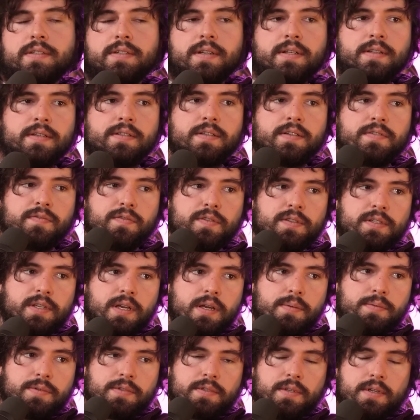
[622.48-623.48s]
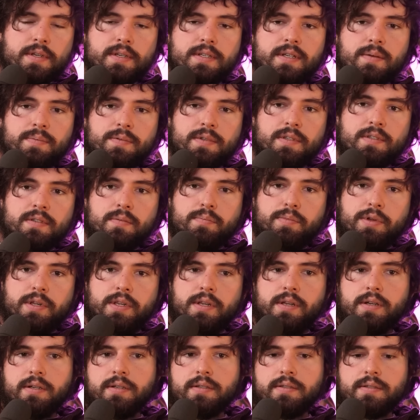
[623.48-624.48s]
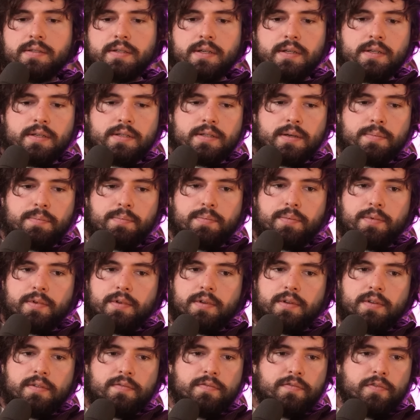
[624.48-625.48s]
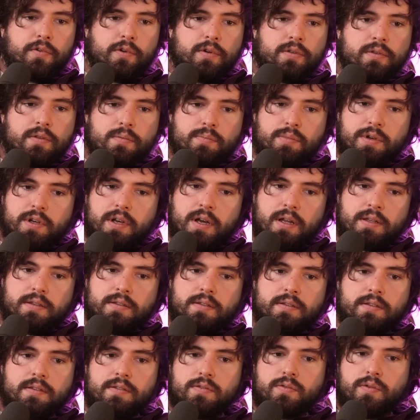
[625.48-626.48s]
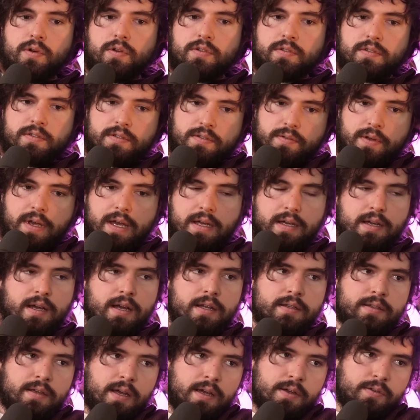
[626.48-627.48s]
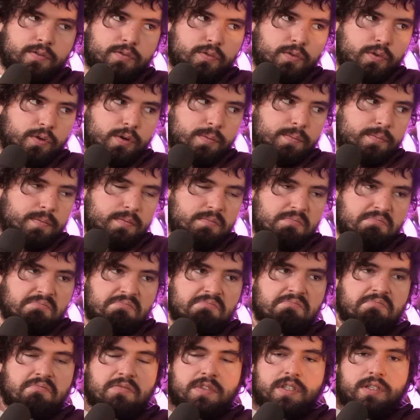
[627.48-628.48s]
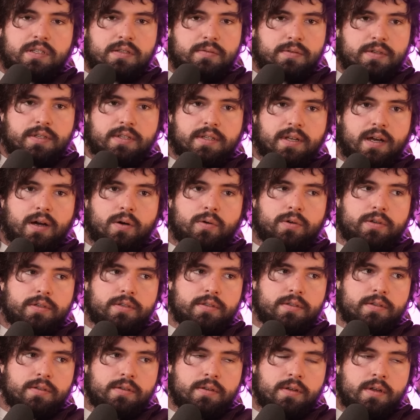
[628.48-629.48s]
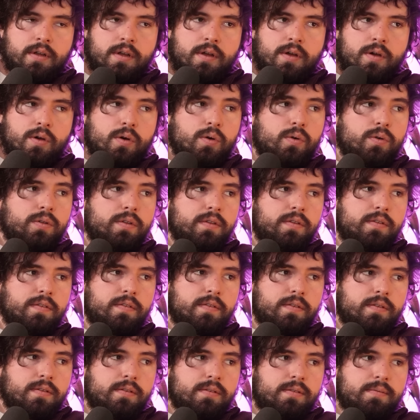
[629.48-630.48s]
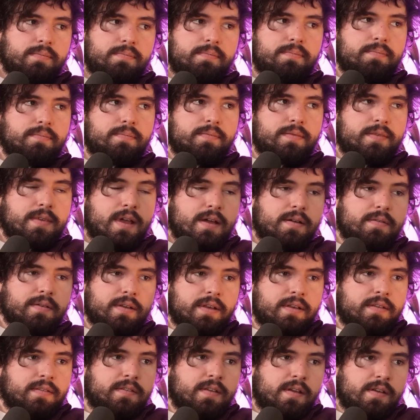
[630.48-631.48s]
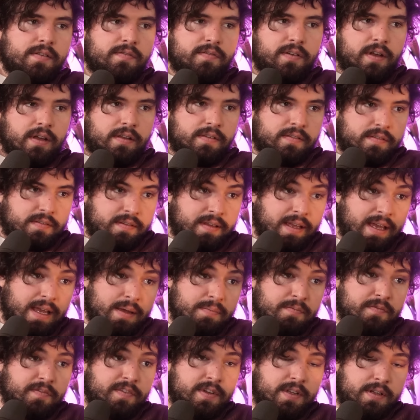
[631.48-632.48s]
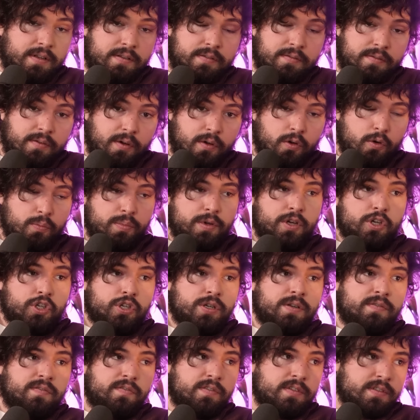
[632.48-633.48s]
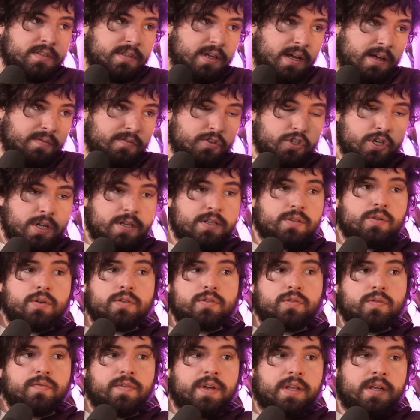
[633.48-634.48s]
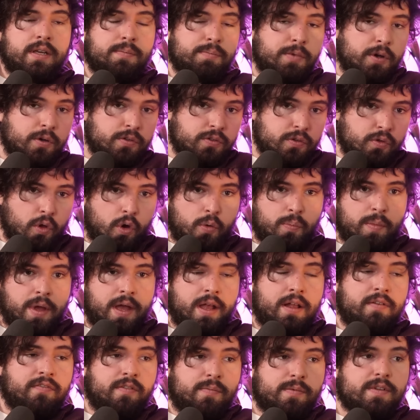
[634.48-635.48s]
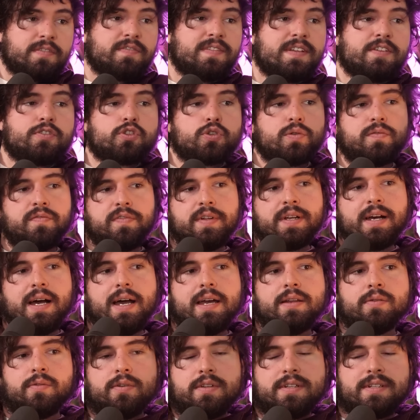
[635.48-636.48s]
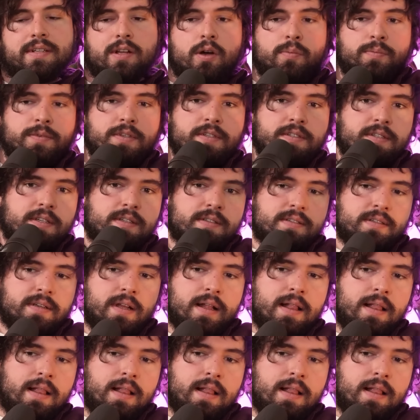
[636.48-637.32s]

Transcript: erzählt sich das von selbst. Ne? Ich habe diese Bilder gesehen, ich habe äh, Freunde, Bekannte, die so aus so Ecke Hatay und so kommen. Das ist wirklich traurig, ne? Genau. Und äh, da ist ja extrem viel europäische Hilfe fließt da rein. Wahrscheinlich noch zu wenig, man könnte noch mehr helfen, aber es fließt schon viel rein. Und ich glaube, dass das